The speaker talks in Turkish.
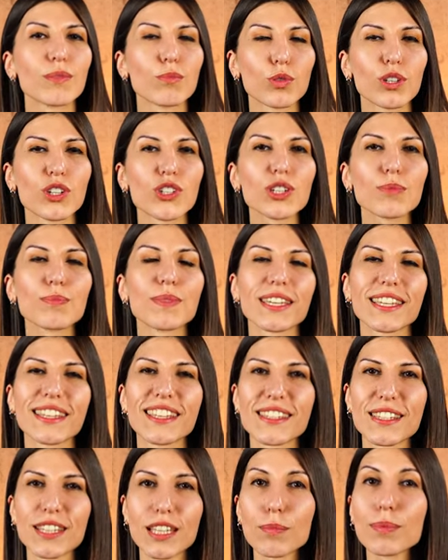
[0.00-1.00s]
ve bulaşık
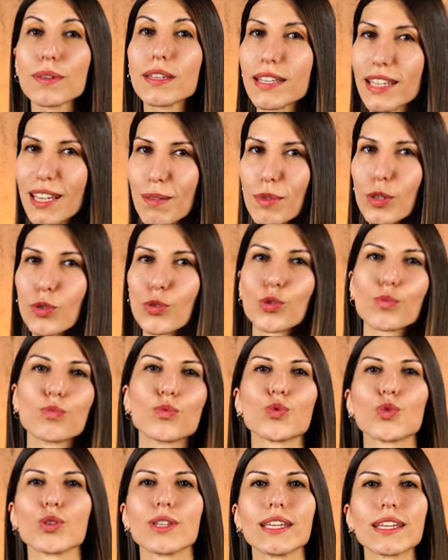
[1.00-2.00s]
makinesi gibi yıkama
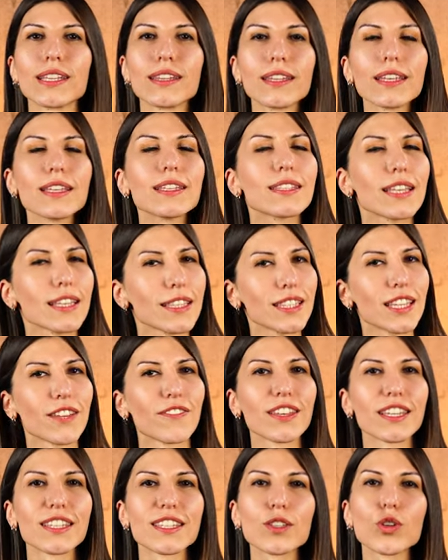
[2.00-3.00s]
grubu ürünlerinde ses
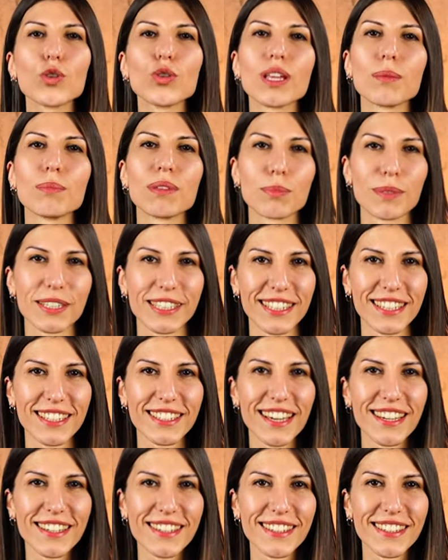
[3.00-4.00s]
seviyesi de önemli bir kriter.